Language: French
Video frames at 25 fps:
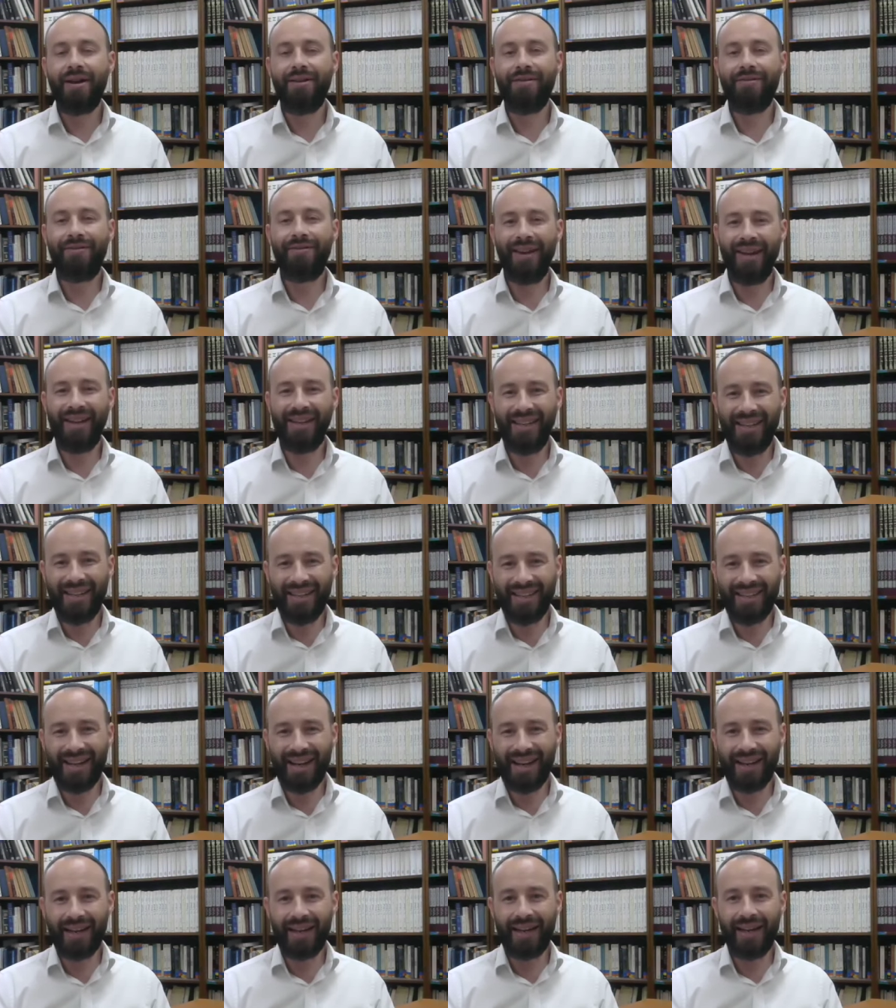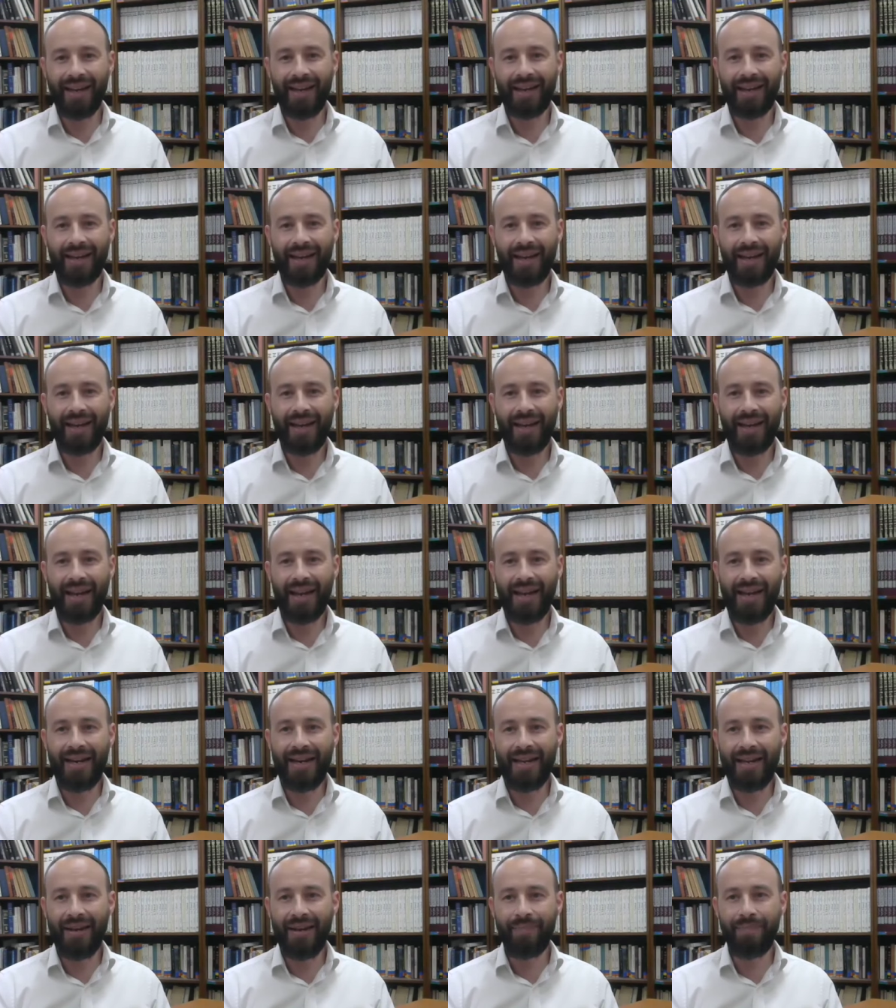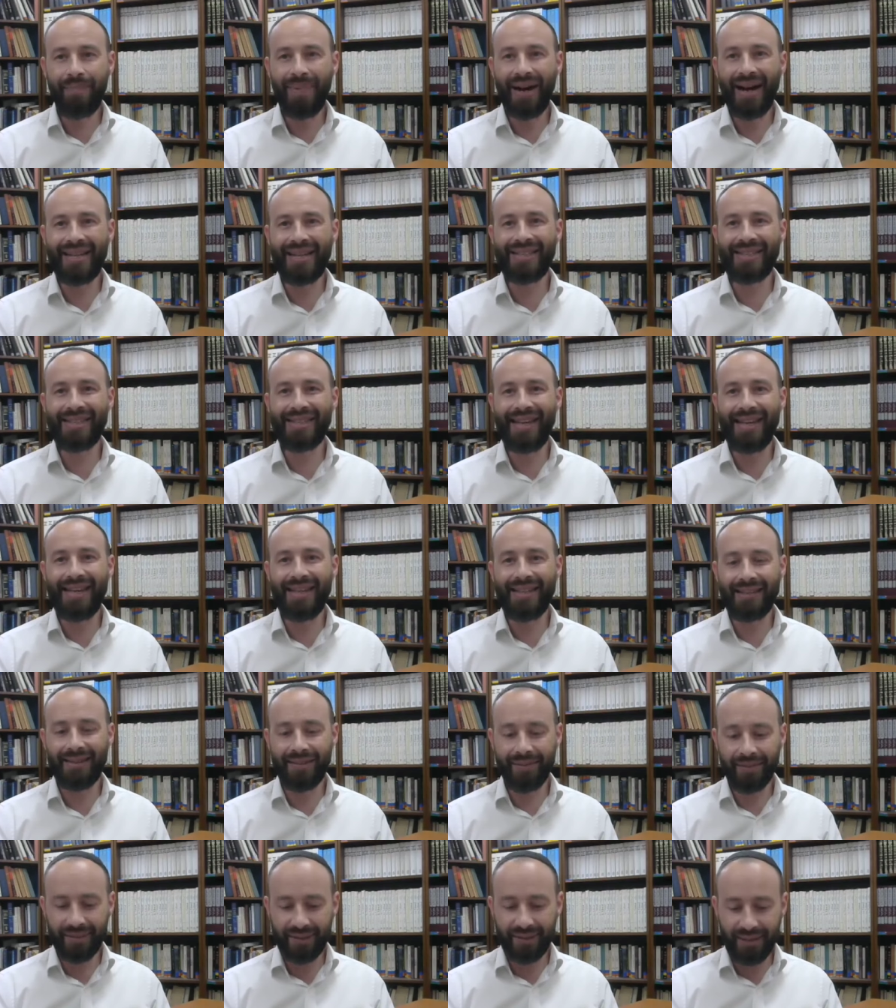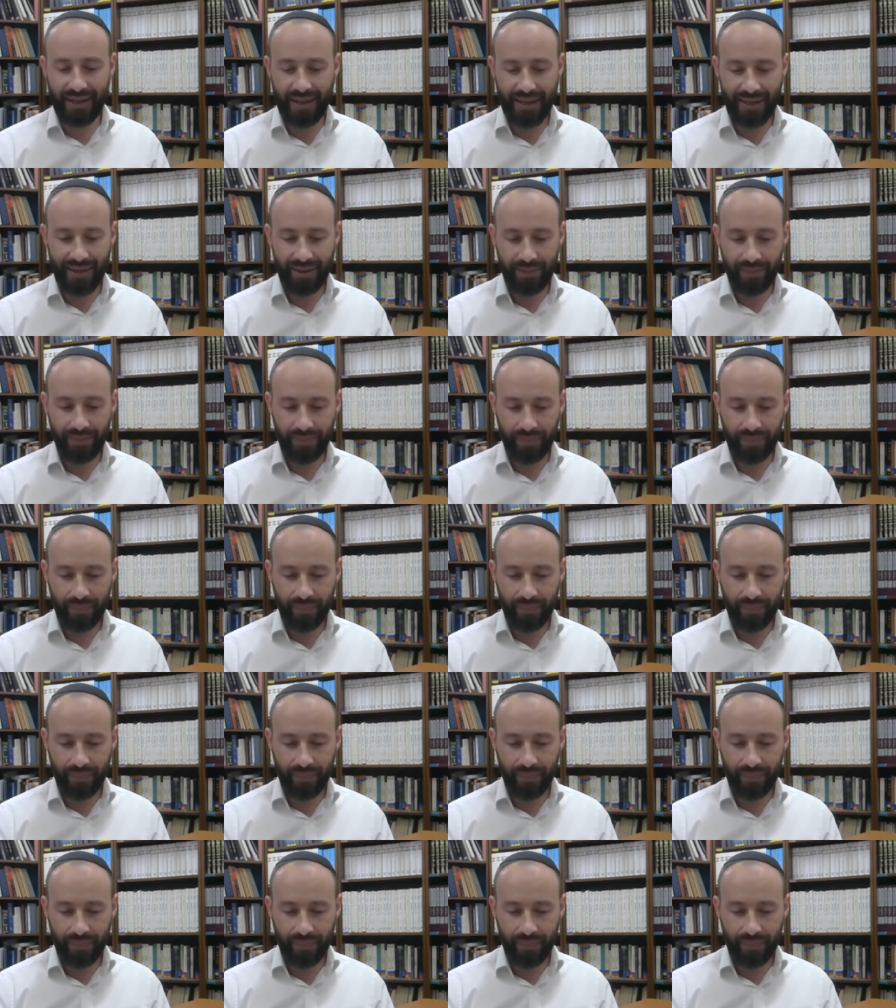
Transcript: Ve'ikare » et les bases essentielles